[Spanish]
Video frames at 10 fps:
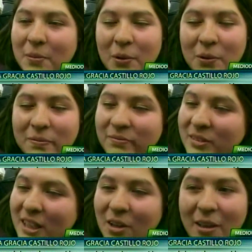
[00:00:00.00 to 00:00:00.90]
pero
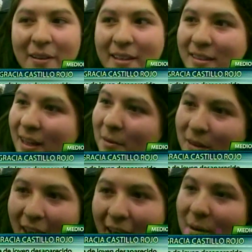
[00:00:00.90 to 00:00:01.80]
Ciro debe estar
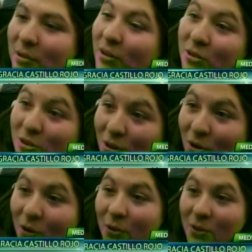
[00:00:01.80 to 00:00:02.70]
bien porque nosotros
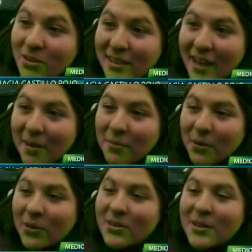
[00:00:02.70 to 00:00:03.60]
lo
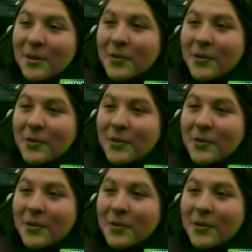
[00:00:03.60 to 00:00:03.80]
conocemos.